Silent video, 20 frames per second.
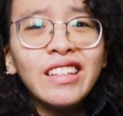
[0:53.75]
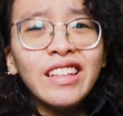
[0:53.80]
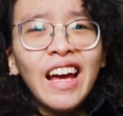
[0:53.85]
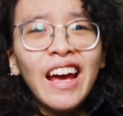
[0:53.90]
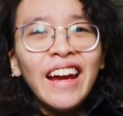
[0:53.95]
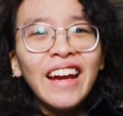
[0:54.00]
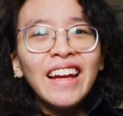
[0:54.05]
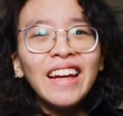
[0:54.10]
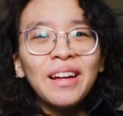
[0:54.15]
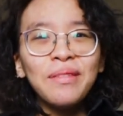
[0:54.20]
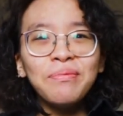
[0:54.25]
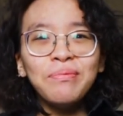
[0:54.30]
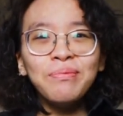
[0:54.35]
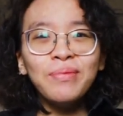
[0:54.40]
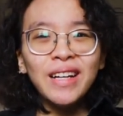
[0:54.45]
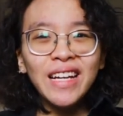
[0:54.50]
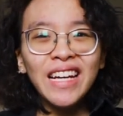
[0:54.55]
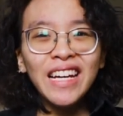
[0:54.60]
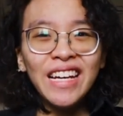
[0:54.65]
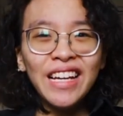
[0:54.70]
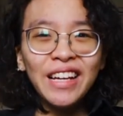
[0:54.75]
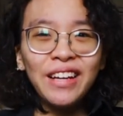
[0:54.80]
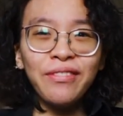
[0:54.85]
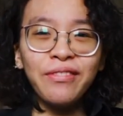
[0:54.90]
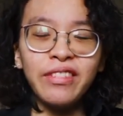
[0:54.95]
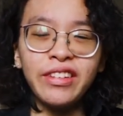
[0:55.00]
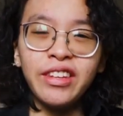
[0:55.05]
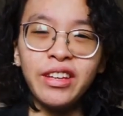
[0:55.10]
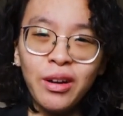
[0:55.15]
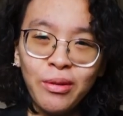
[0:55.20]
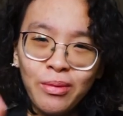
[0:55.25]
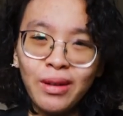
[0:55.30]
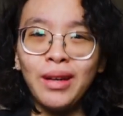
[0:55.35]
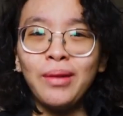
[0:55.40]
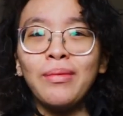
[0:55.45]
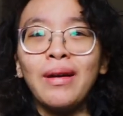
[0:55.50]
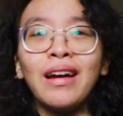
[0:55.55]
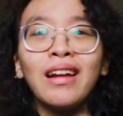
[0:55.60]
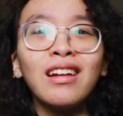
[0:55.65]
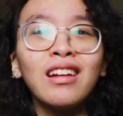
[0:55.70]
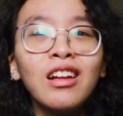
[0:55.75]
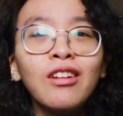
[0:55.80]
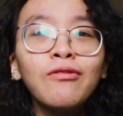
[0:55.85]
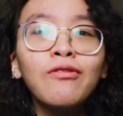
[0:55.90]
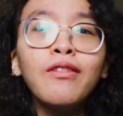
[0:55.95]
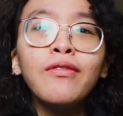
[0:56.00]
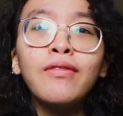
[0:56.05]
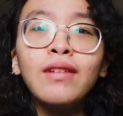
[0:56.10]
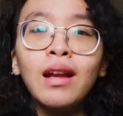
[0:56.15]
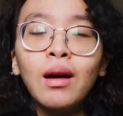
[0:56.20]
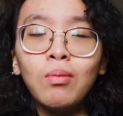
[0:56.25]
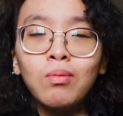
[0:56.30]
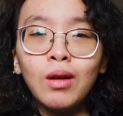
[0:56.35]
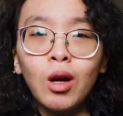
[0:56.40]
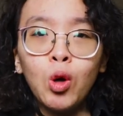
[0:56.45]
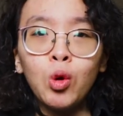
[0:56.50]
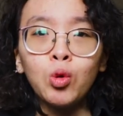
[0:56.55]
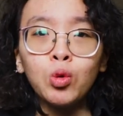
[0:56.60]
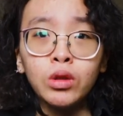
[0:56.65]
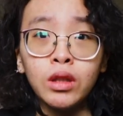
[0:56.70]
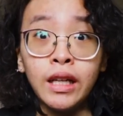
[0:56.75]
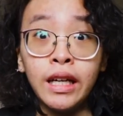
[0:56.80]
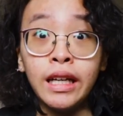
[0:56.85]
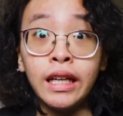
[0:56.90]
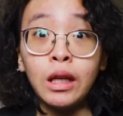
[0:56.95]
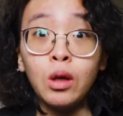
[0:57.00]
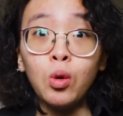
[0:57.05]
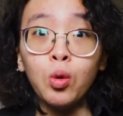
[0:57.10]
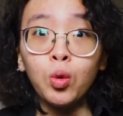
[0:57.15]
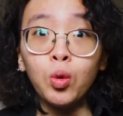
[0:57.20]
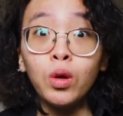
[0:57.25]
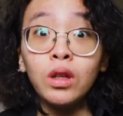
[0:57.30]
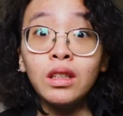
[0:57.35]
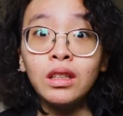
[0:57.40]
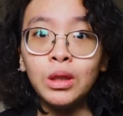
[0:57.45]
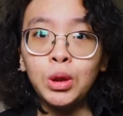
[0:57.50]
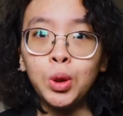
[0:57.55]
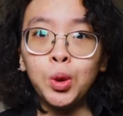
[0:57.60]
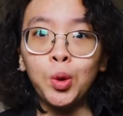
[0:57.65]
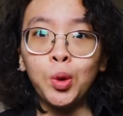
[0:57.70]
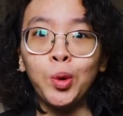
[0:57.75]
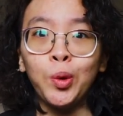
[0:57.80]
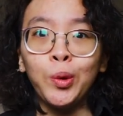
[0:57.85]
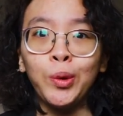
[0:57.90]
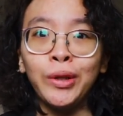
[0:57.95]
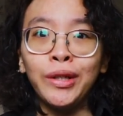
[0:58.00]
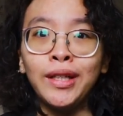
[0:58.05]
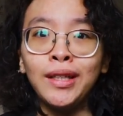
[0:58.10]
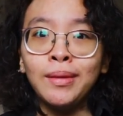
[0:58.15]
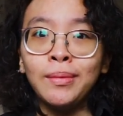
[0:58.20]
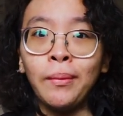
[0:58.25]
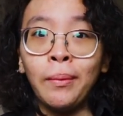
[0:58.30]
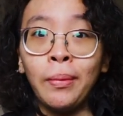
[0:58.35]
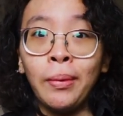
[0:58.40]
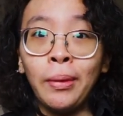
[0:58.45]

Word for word: đây là Bi và chào mừng các bạn đã đến với vlog đầu tiên của tôi.